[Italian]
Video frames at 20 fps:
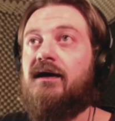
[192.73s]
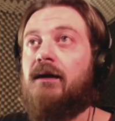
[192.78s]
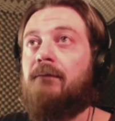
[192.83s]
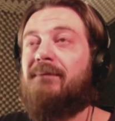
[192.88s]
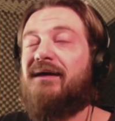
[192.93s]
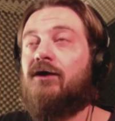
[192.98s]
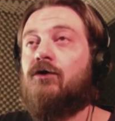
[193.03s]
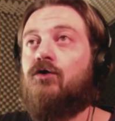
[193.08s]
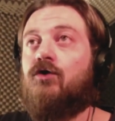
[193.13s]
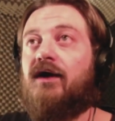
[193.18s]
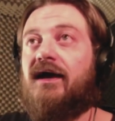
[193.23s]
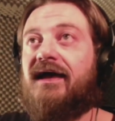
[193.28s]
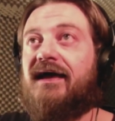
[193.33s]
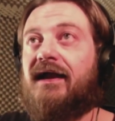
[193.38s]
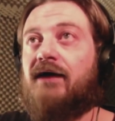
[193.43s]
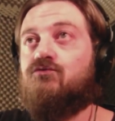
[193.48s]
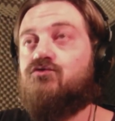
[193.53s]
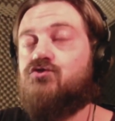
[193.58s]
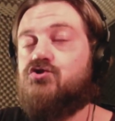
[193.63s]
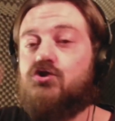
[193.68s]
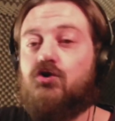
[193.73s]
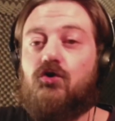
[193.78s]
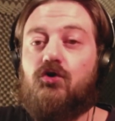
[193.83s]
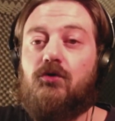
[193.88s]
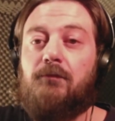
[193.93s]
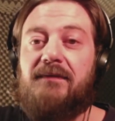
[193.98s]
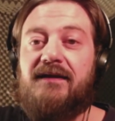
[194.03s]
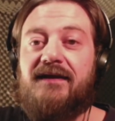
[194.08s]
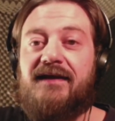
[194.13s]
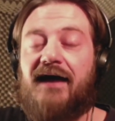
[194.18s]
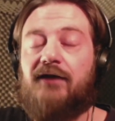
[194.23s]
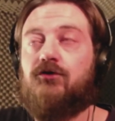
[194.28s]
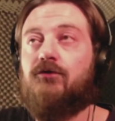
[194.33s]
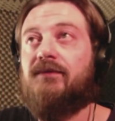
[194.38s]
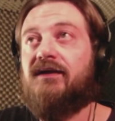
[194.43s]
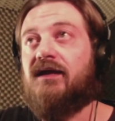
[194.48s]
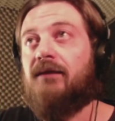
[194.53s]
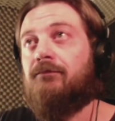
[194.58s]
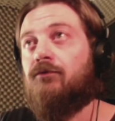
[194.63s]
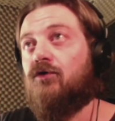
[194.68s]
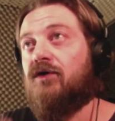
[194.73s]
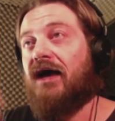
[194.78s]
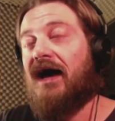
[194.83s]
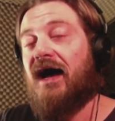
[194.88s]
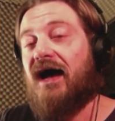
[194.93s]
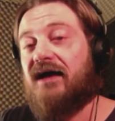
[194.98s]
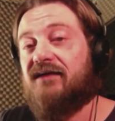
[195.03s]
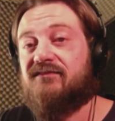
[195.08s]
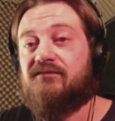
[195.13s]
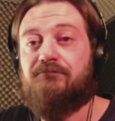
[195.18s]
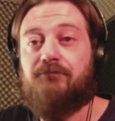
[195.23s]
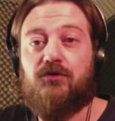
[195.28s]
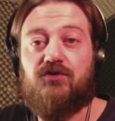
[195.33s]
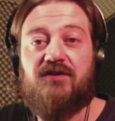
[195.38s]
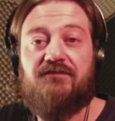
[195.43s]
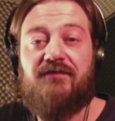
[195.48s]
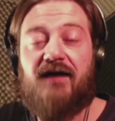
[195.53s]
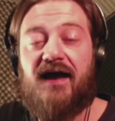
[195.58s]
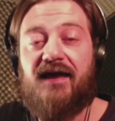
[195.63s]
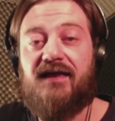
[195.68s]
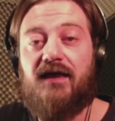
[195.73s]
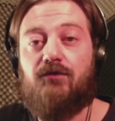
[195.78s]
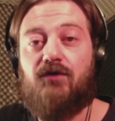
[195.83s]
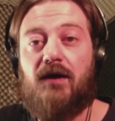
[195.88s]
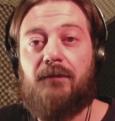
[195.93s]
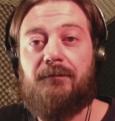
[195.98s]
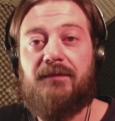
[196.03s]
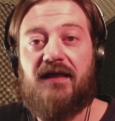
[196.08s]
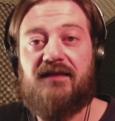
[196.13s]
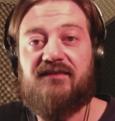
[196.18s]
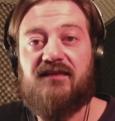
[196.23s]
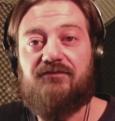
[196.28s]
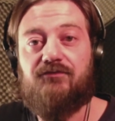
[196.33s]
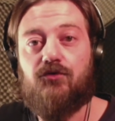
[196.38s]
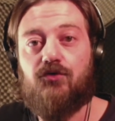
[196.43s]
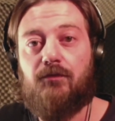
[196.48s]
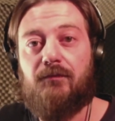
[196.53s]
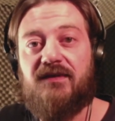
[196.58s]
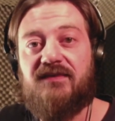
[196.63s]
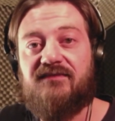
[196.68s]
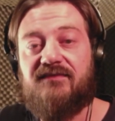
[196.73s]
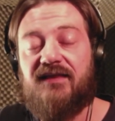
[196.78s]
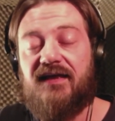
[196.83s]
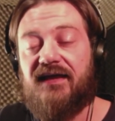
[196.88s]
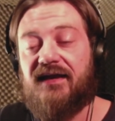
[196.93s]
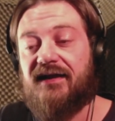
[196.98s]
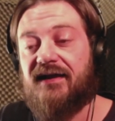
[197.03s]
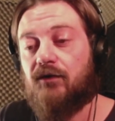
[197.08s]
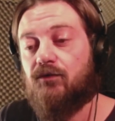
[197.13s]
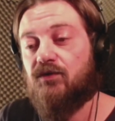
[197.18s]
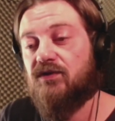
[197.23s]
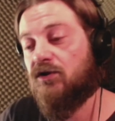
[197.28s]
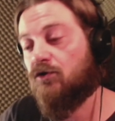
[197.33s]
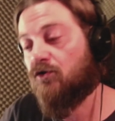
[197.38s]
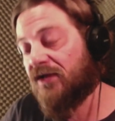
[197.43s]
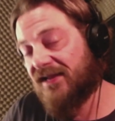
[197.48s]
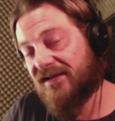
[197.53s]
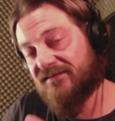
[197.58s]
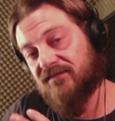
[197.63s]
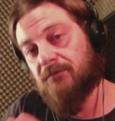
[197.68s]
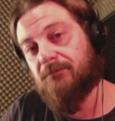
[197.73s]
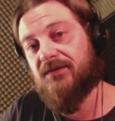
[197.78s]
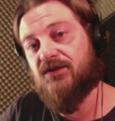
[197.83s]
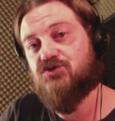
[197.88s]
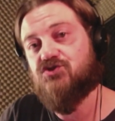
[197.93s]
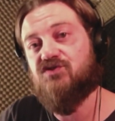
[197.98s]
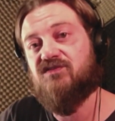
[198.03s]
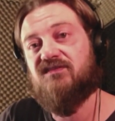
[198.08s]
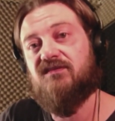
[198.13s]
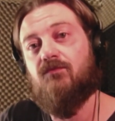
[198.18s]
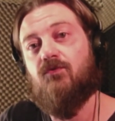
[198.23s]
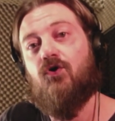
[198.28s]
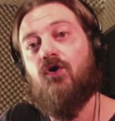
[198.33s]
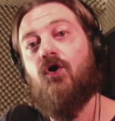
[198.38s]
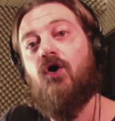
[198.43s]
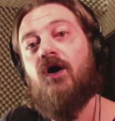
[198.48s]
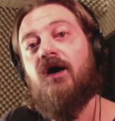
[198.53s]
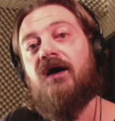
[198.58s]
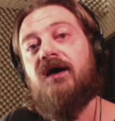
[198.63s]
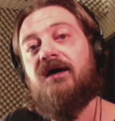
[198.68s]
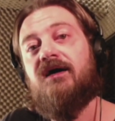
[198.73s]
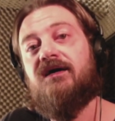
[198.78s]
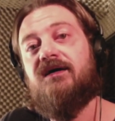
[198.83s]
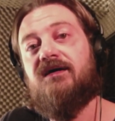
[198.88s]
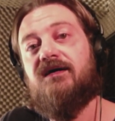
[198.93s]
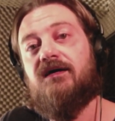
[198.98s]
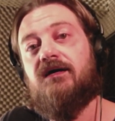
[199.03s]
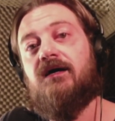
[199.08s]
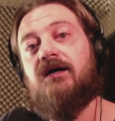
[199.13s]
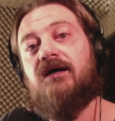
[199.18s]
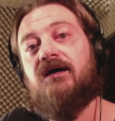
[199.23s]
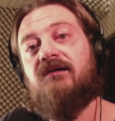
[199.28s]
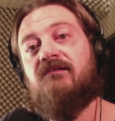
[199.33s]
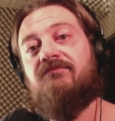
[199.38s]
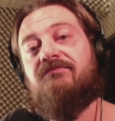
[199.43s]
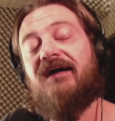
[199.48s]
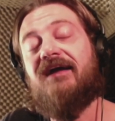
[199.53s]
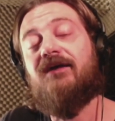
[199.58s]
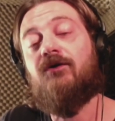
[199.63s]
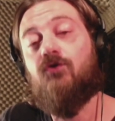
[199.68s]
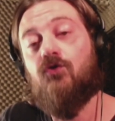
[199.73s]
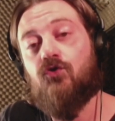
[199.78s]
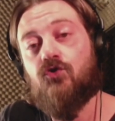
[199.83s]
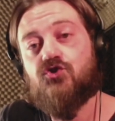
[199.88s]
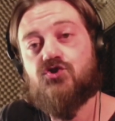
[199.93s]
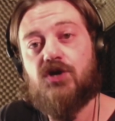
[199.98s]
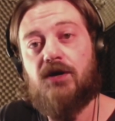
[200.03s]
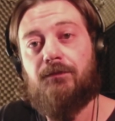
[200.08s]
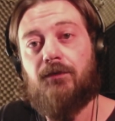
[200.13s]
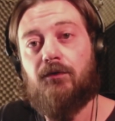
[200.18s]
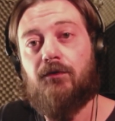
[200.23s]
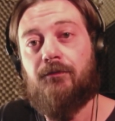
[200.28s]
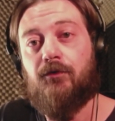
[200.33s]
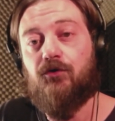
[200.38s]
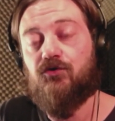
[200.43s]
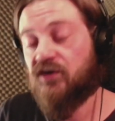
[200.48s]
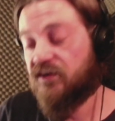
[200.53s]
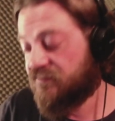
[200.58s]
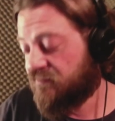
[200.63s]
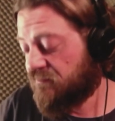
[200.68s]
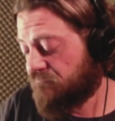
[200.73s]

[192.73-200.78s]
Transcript: però era un giro complicato perché poi Spotify è una piattaforma esterna, quindi non era semplicissimo eh, far conoscere il proprio podcast.